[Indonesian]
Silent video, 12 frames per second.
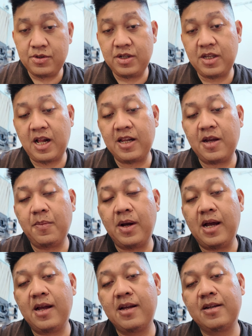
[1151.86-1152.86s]
sinyalnya
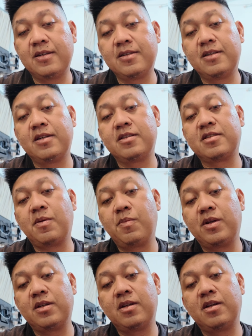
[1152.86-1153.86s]
mbak iya.
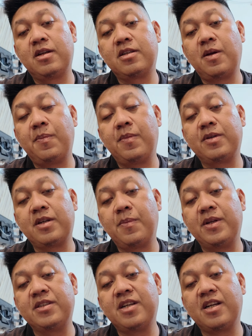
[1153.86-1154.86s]
sampai Halo?
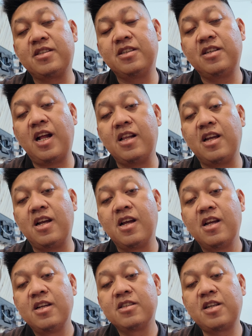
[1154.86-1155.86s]
Sampai cek sinyalnya.
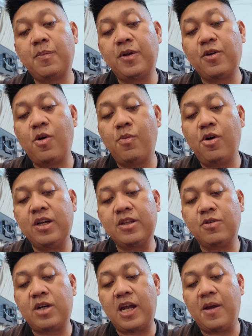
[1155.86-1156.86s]
Sampai ngomong
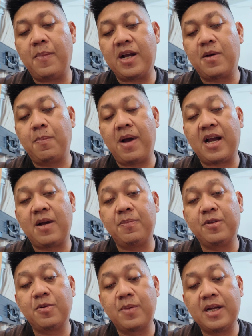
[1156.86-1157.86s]
itu kayak magep-magep
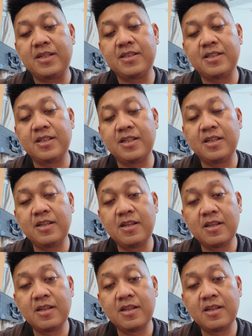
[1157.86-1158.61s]
tuh Mbak di sini.